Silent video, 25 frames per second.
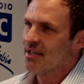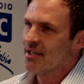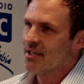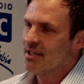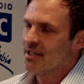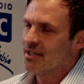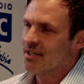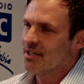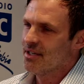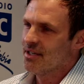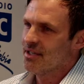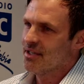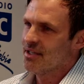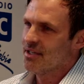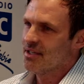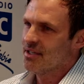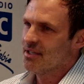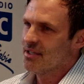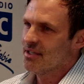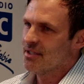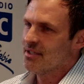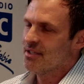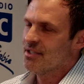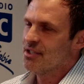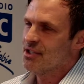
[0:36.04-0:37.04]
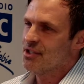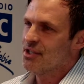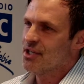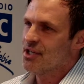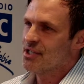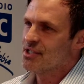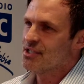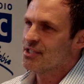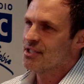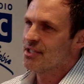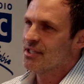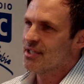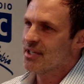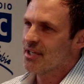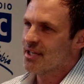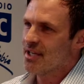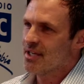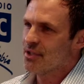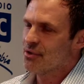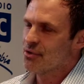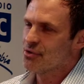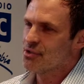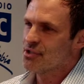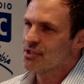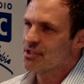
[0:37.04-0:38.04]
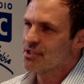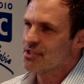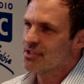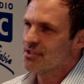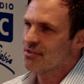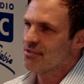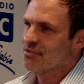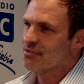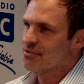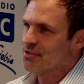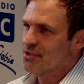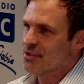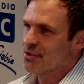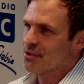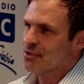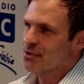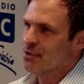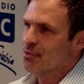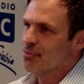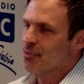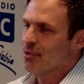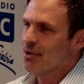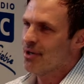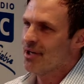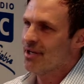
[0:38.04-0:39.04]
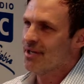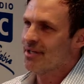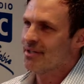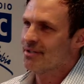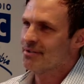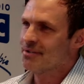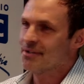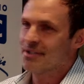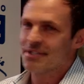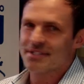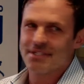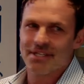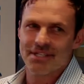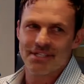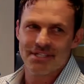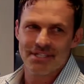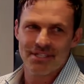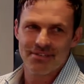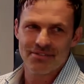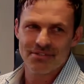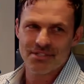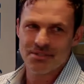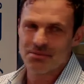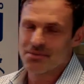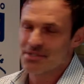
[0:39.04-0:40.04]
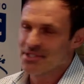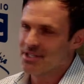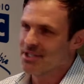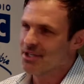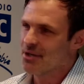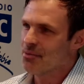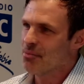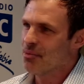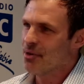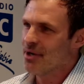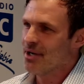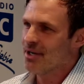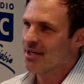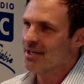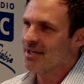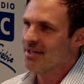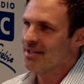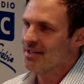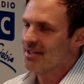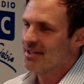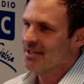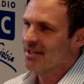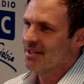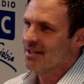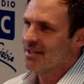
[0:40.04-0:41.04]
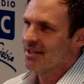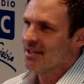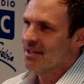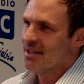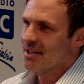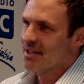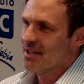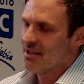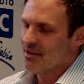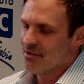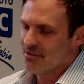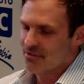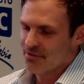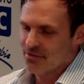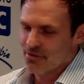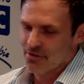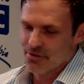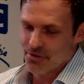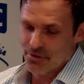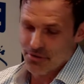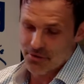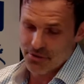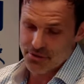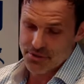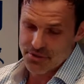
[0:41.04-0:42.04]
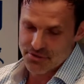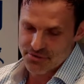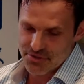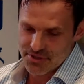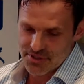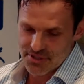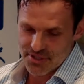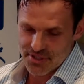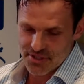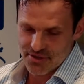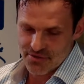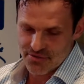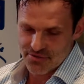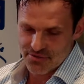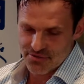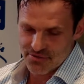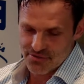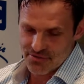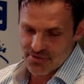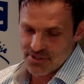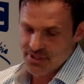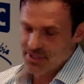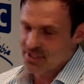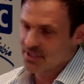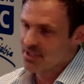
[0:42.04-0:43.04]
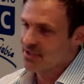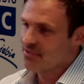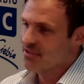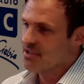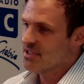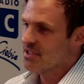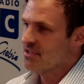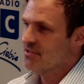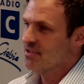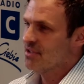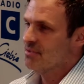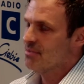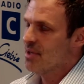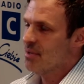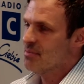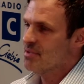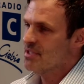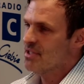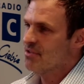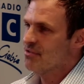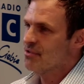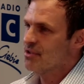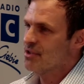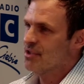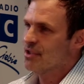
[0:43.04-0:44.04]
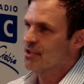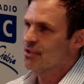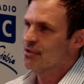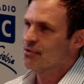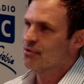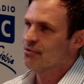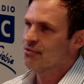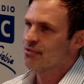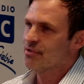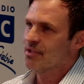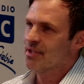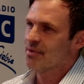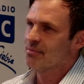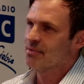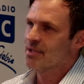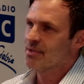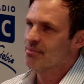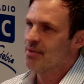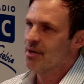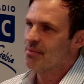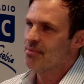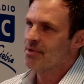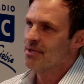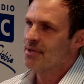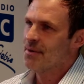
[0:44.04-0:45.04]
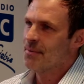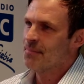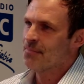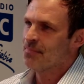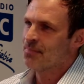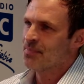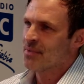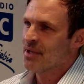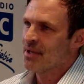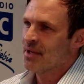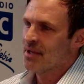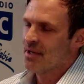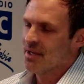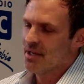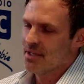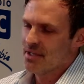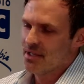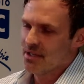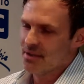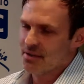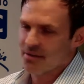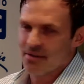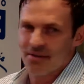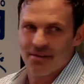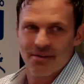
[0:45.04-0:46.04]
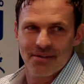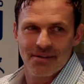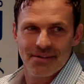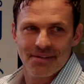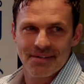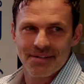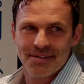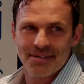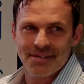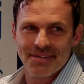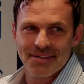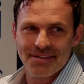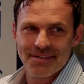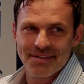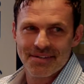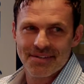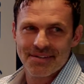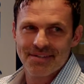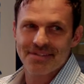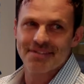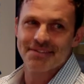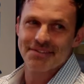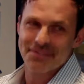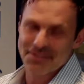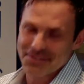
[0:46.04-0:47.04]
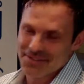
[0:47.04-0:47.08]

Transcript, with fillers: e, liderzy, kreatorzy gry w środku pola, no niestety nie widzimy żadnego Polaka. W, o, oczywiście w liniach defensywnych mamy zawodników, tam nie mamy. Znaczy, jak był to odszedł do Moskwy, tak?